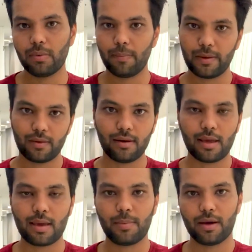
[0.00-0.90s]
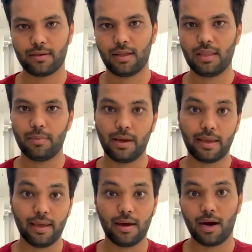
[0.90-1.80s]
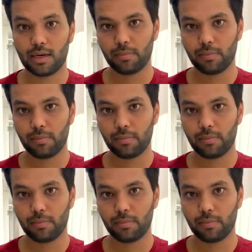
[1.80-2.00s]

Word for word: मेगापिक्सल के कैमरे का साथ निभाएंगे 8